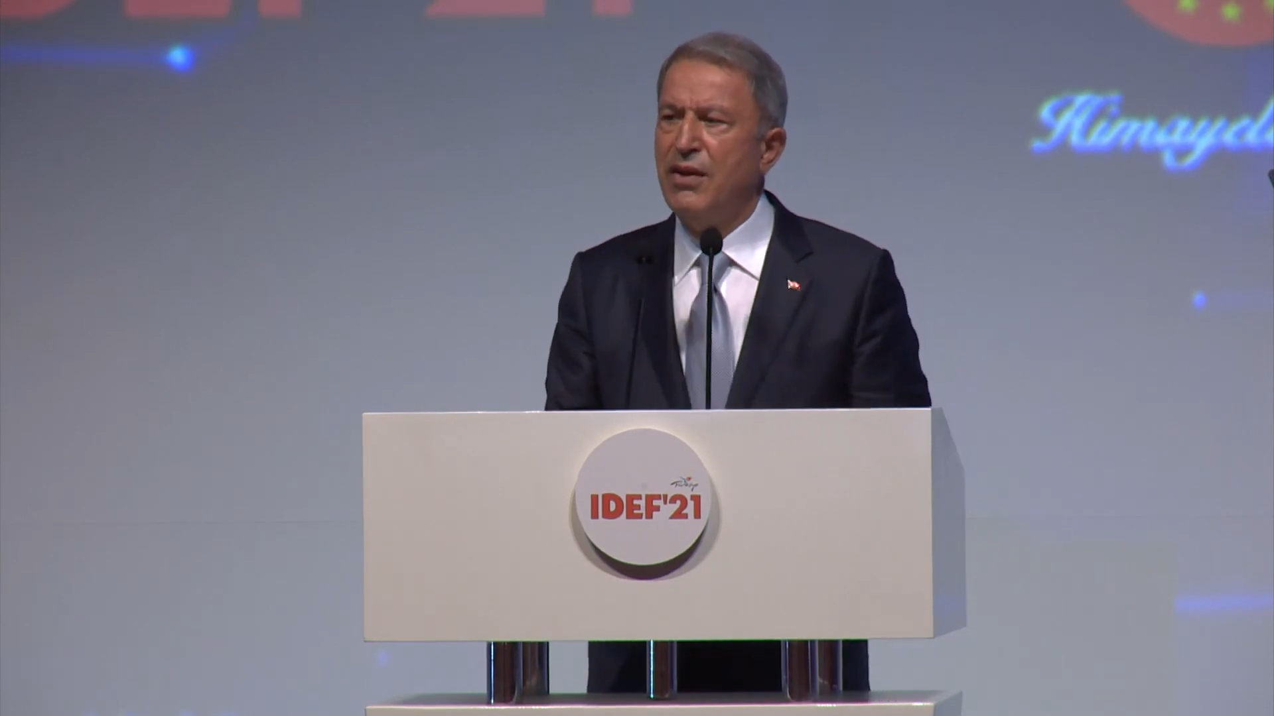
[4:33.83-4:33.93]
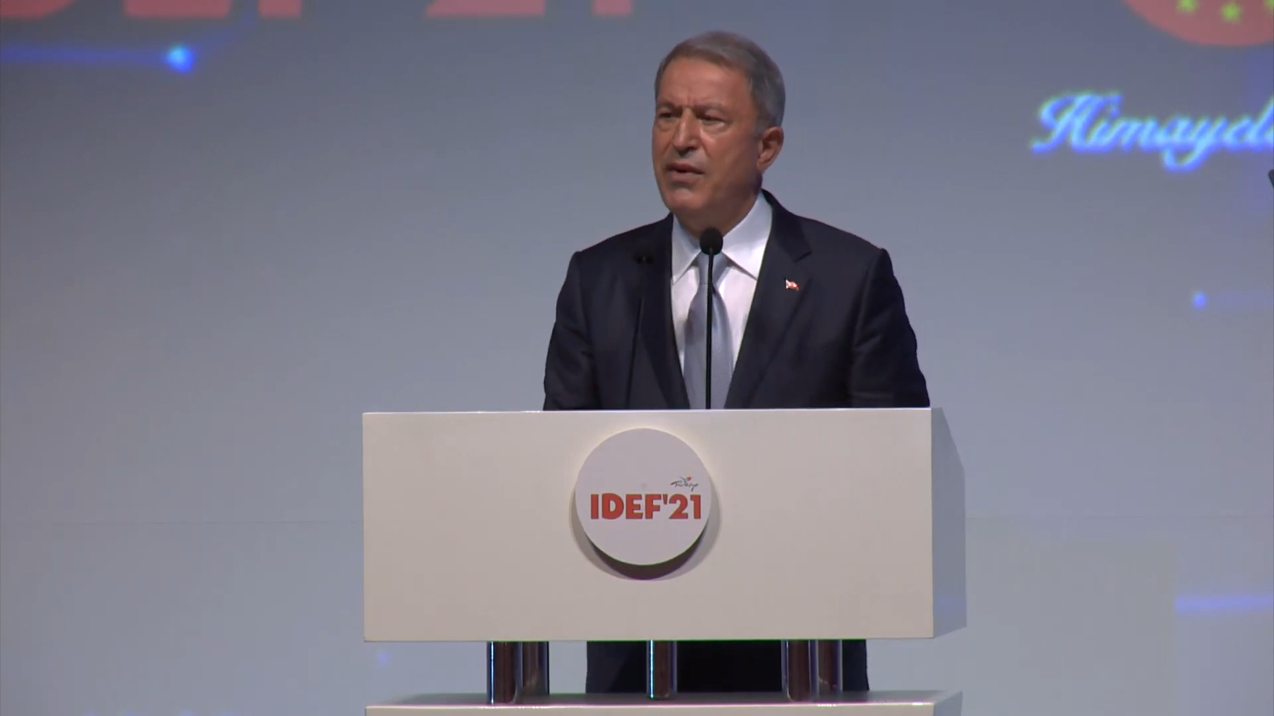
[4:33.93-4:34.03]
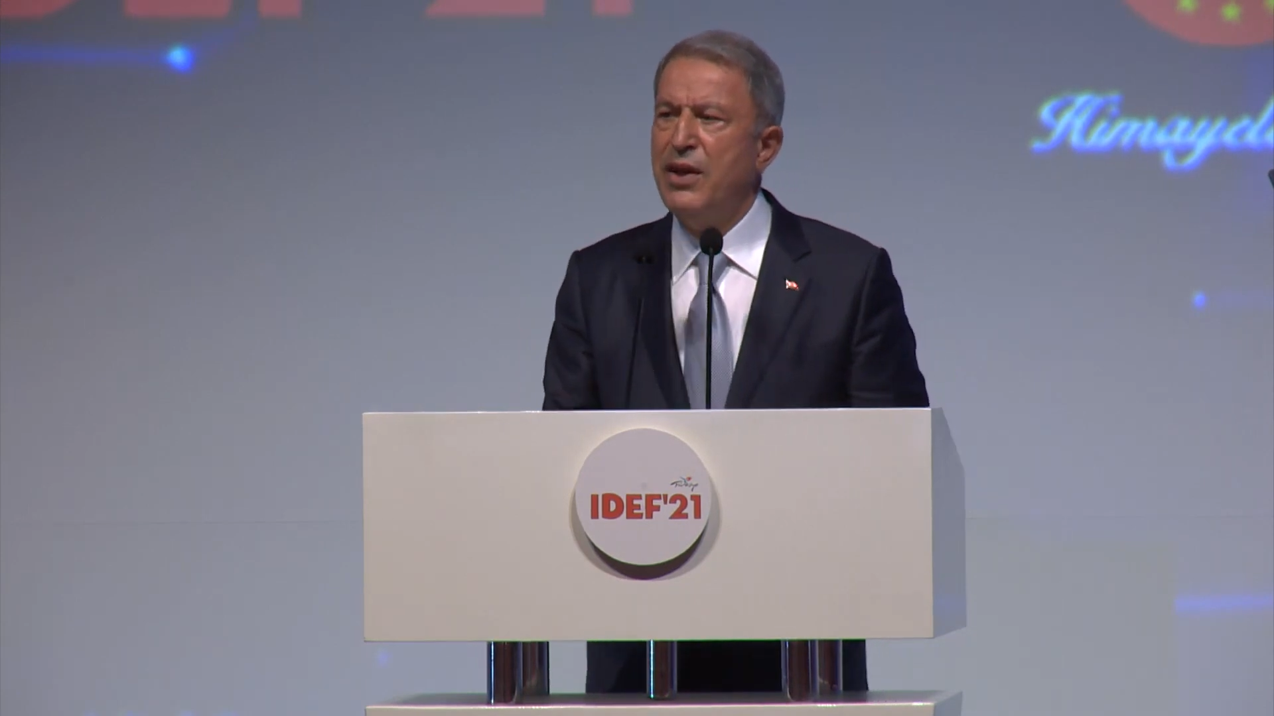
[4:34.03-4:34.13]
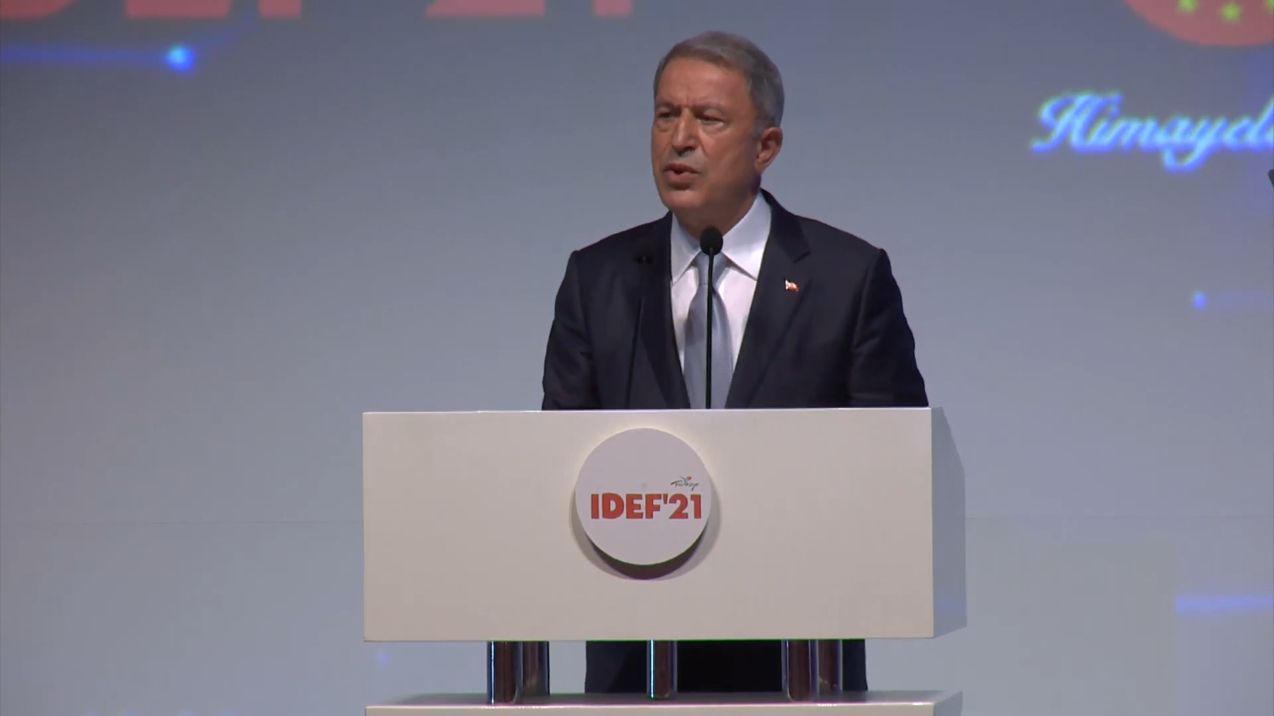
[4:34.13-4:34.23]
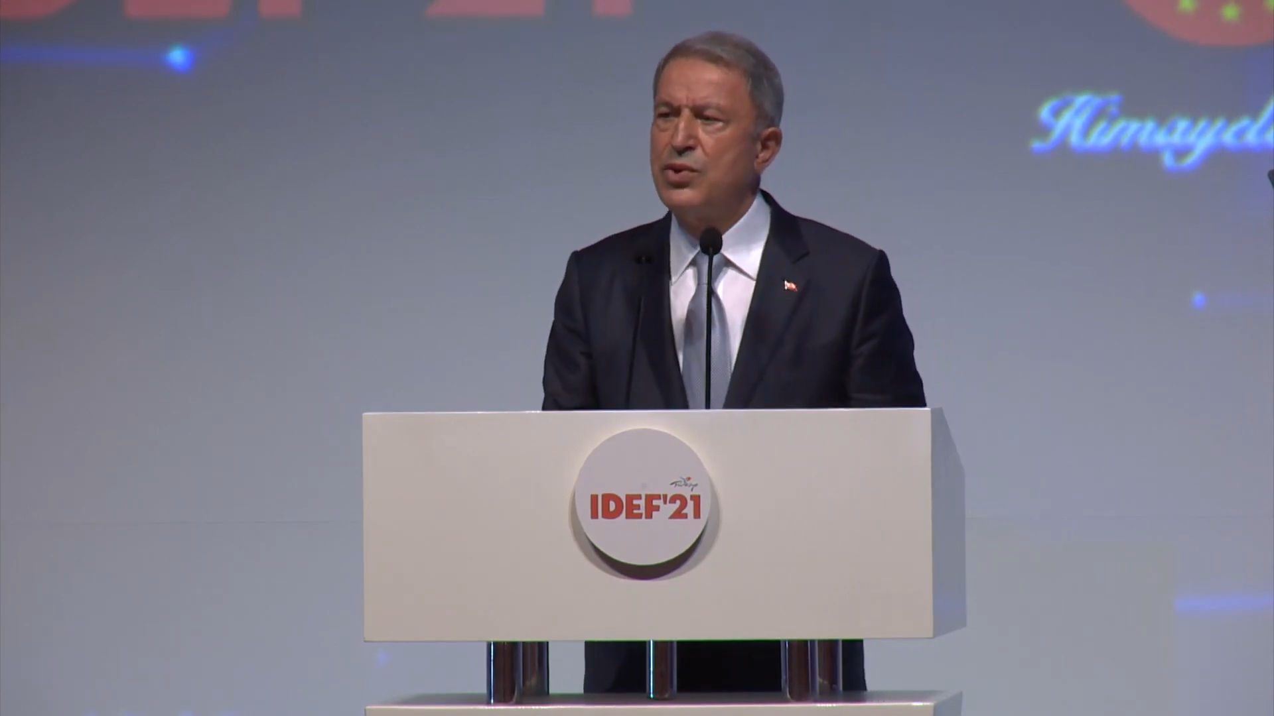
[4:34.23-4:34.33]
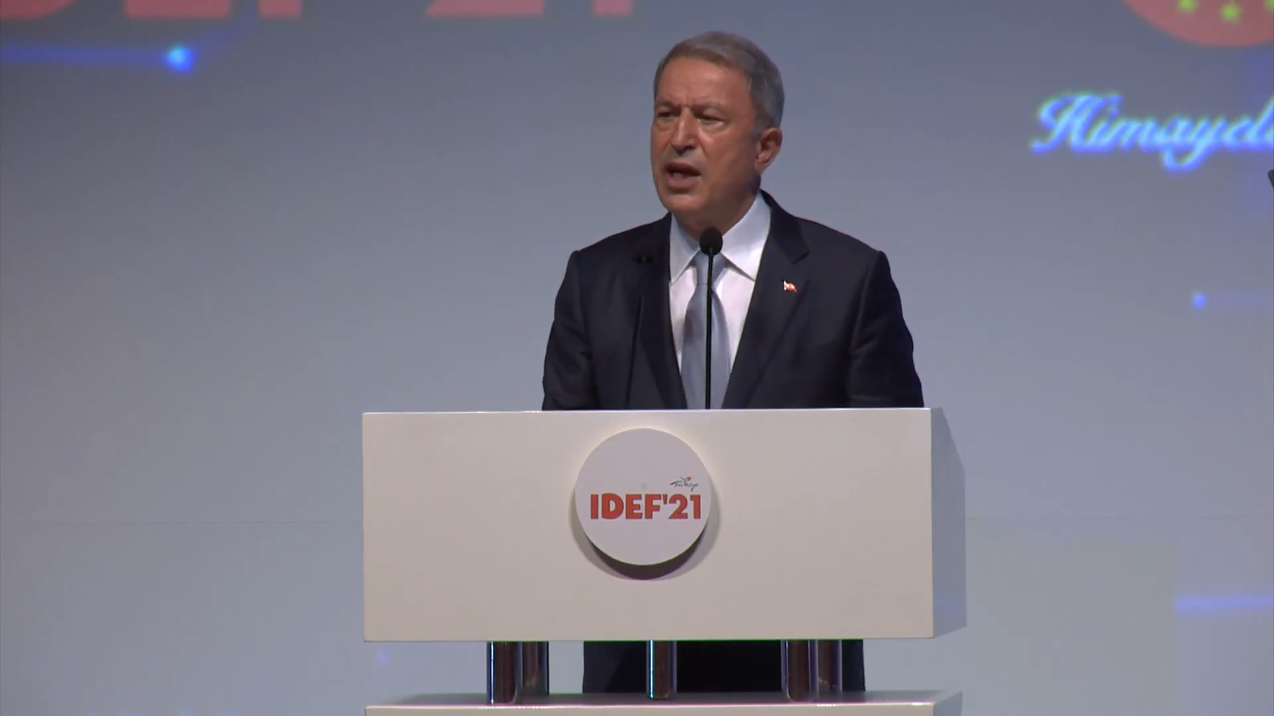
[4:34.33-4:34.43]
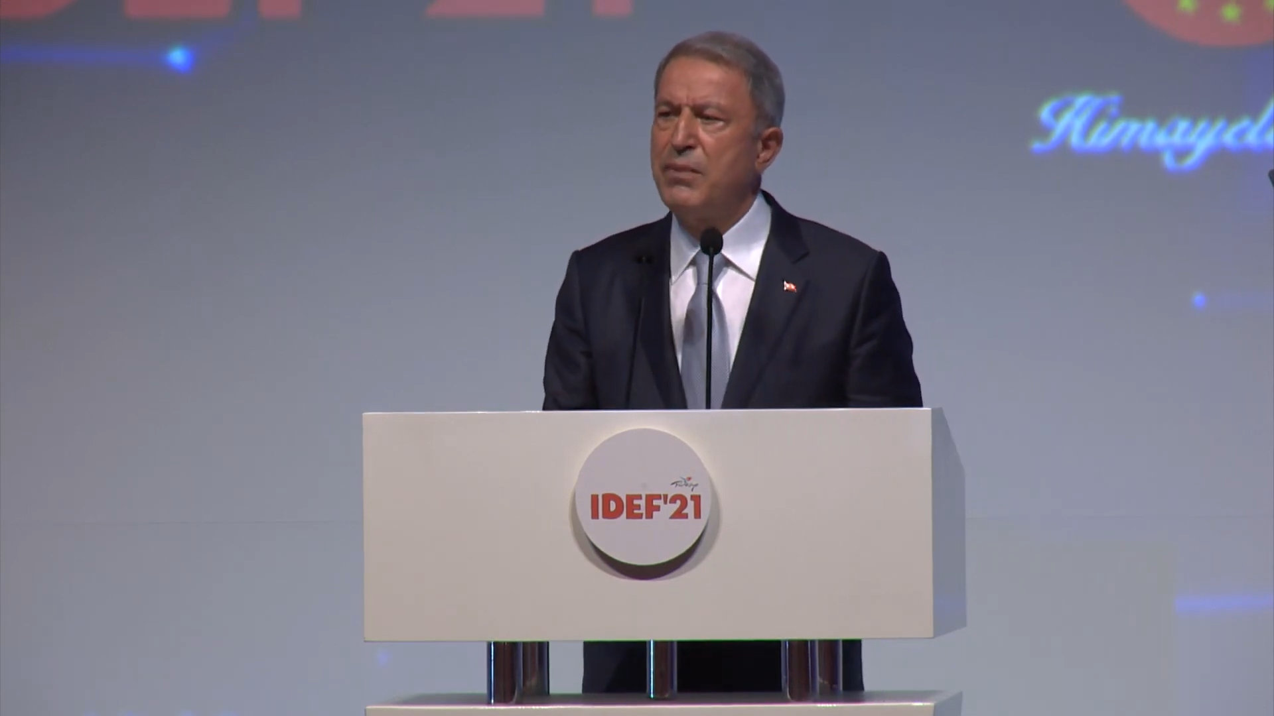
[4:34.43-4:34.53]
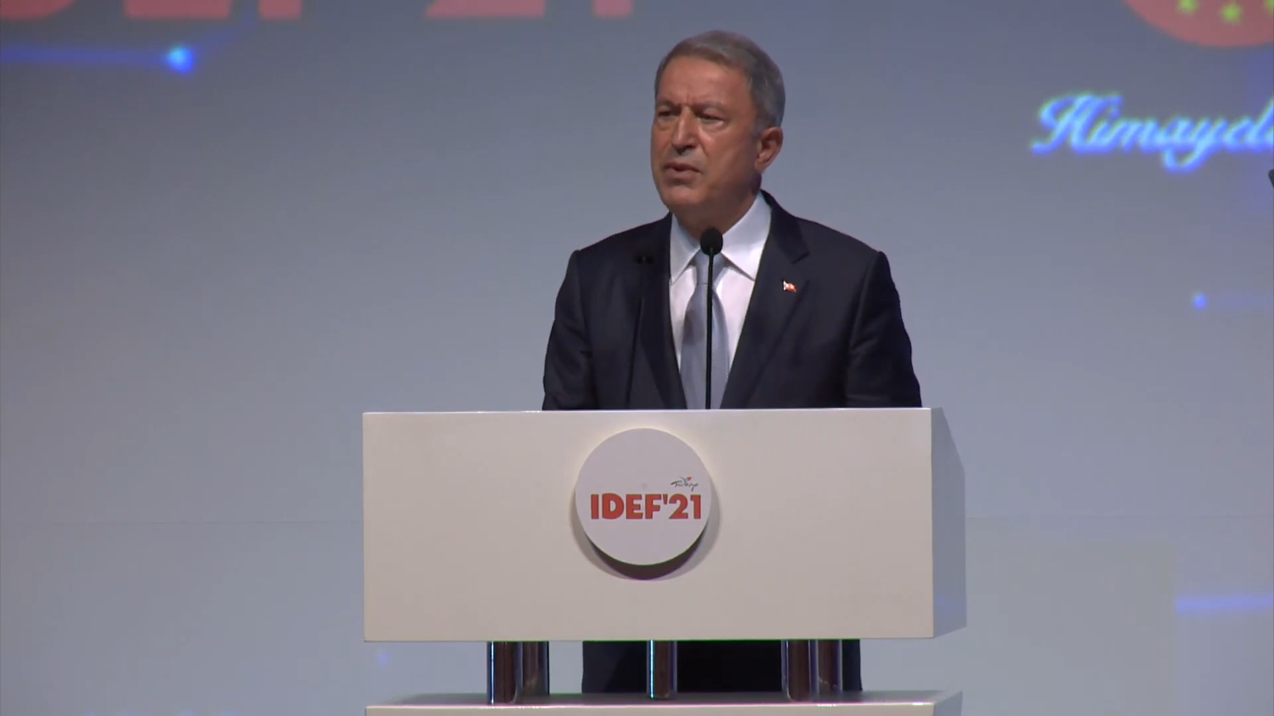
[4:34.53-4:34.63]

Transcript: ve yüksek